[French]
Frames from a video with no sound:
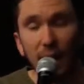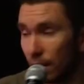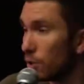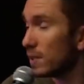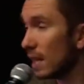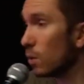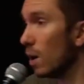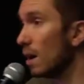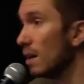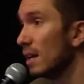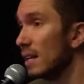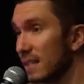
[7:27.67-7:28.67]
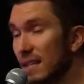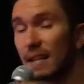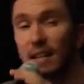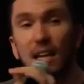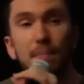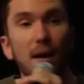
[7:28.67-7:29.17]
Et tu sais quoi C'est
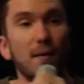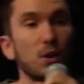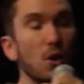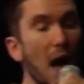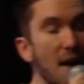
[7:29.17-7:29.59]
ça qui est merveilleux.